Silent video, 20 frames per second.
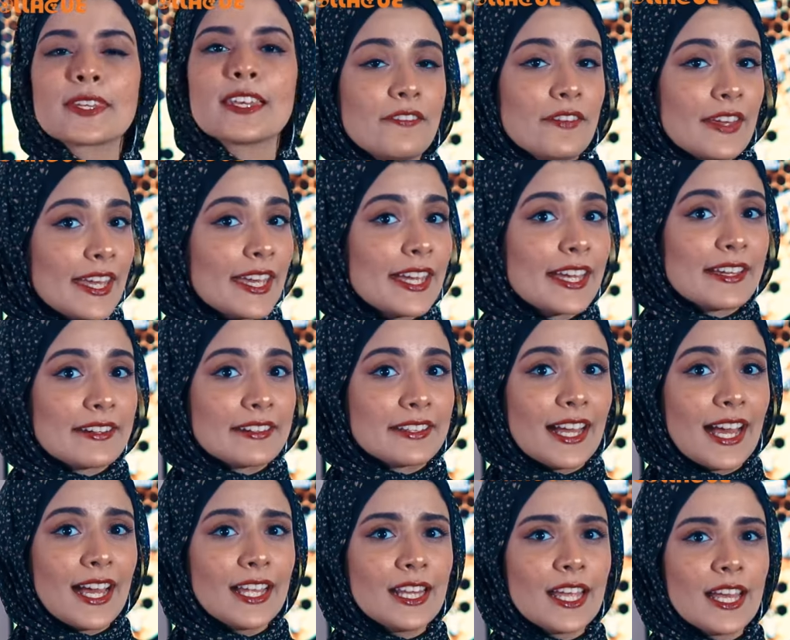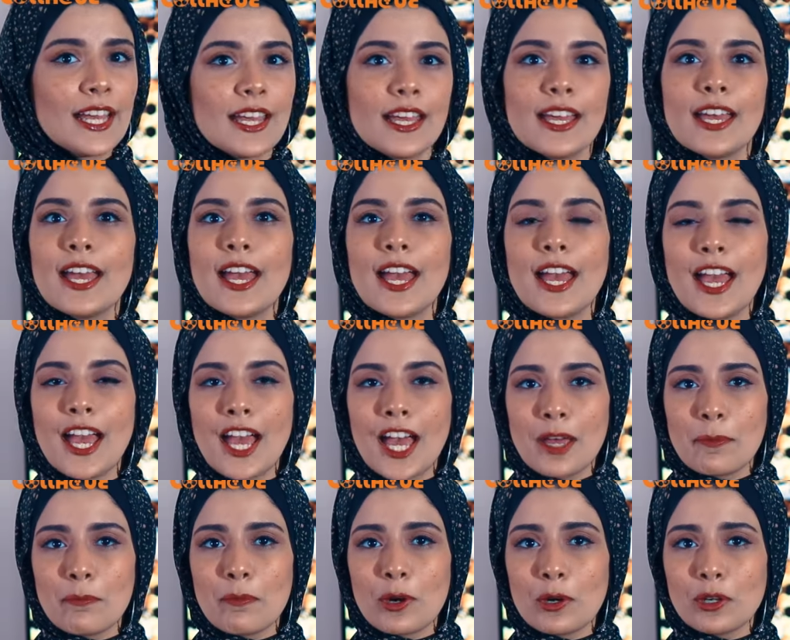في آخر الحلقة
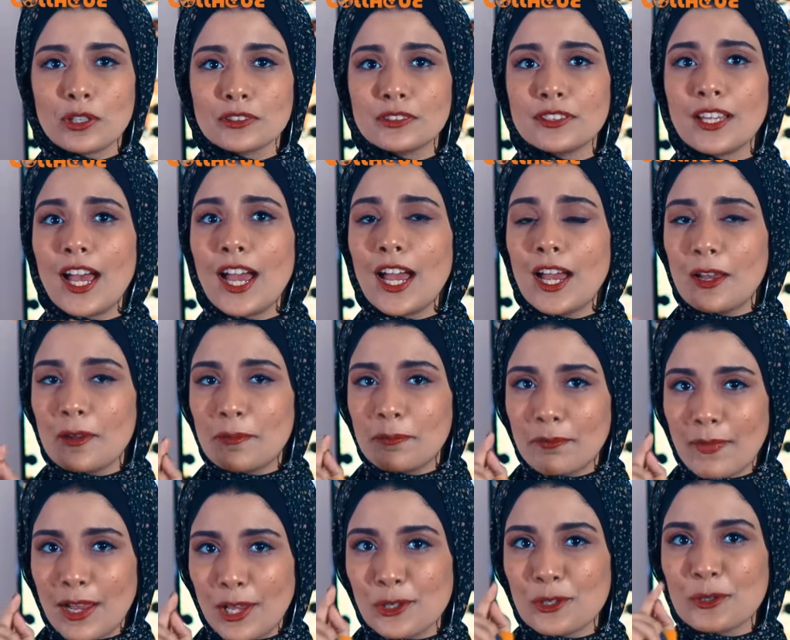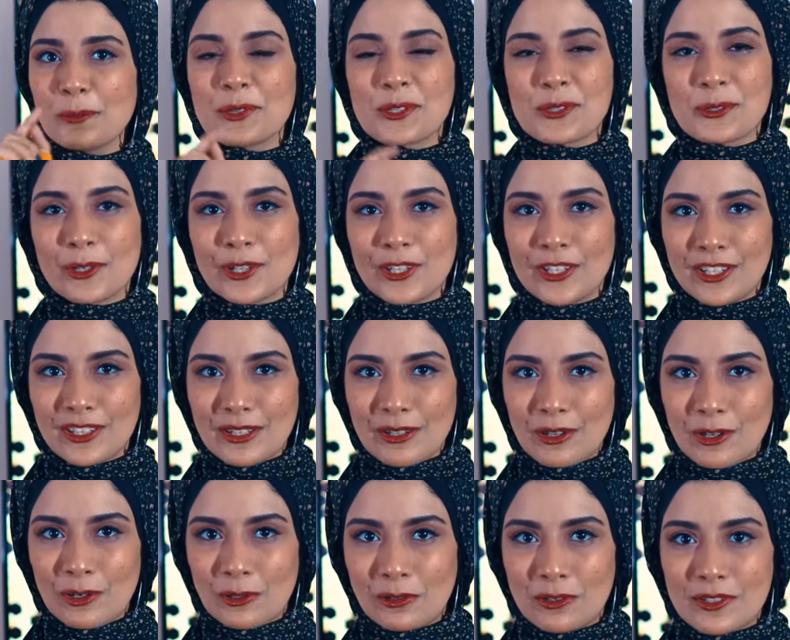حابة أوضح معلومة صغيرة
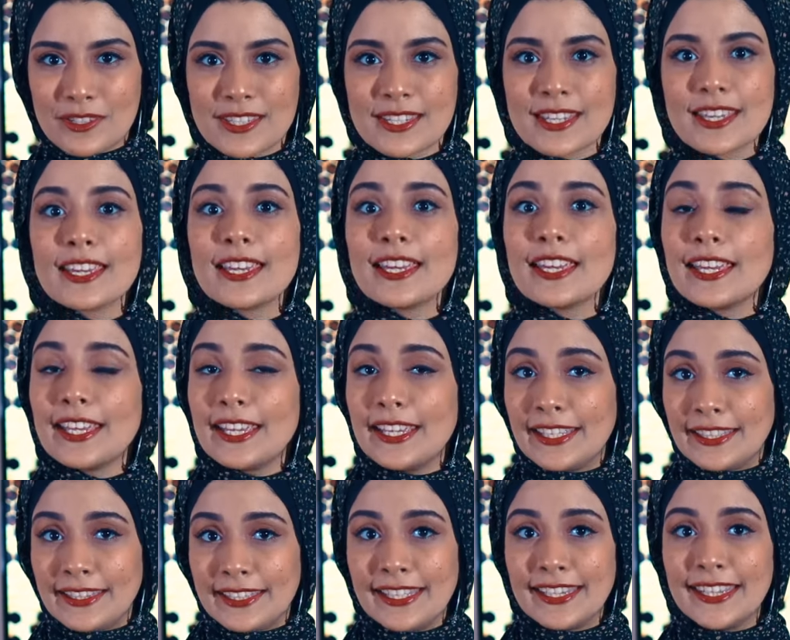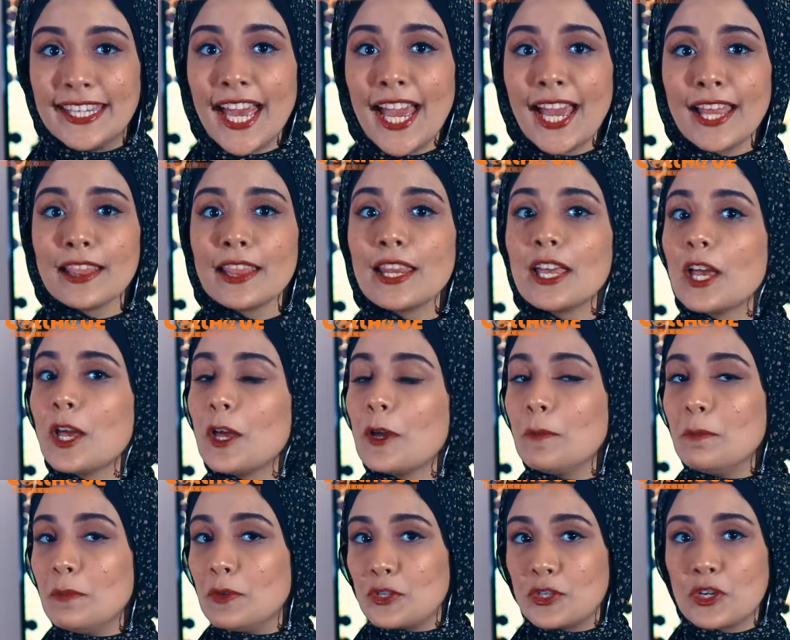خالص إن النحل
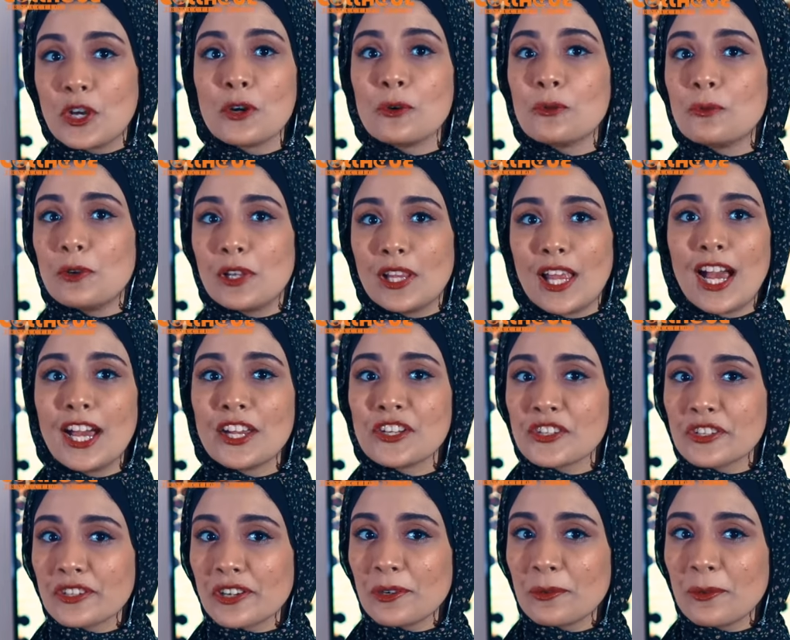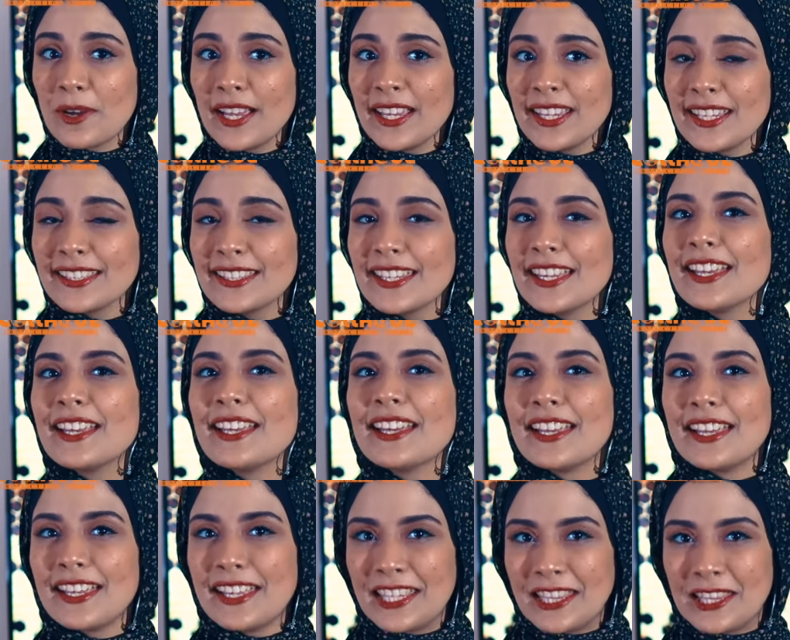مش هو الحشرة الوحيدة
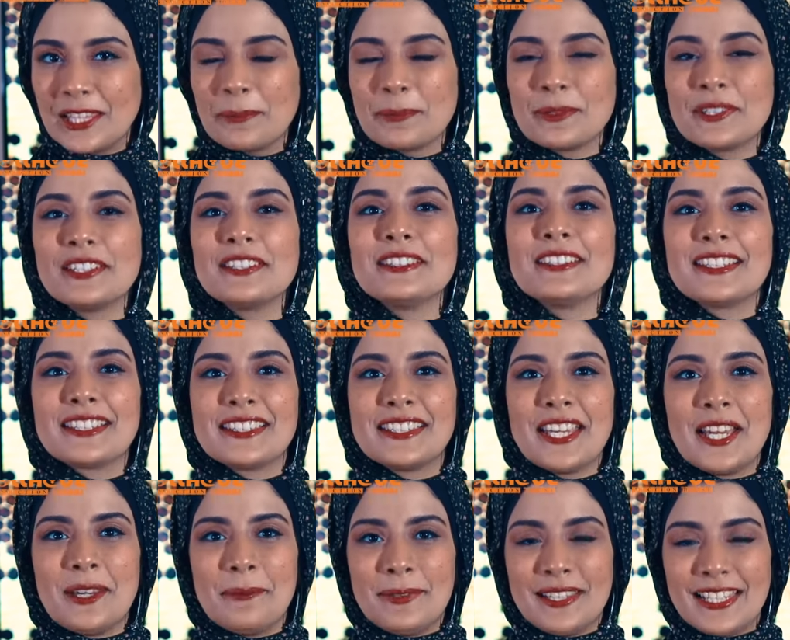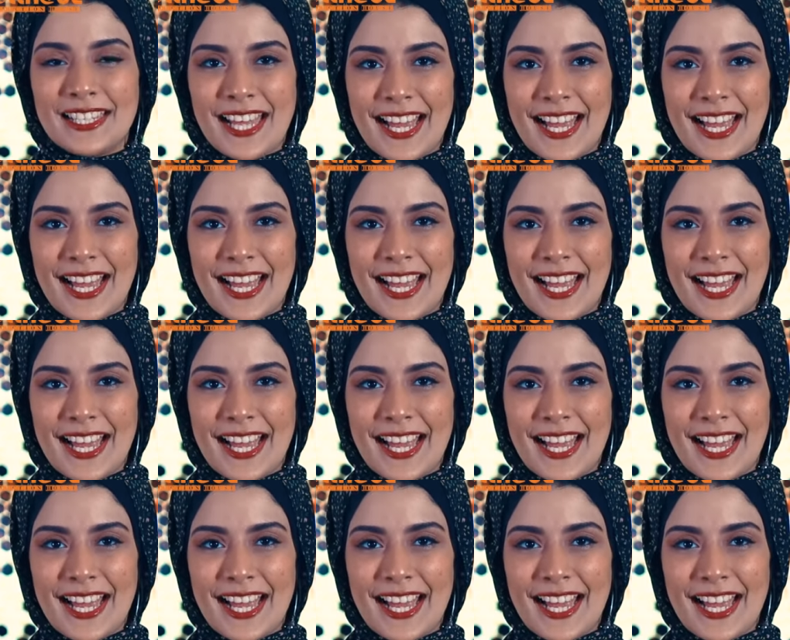اللي بتقدر تعمل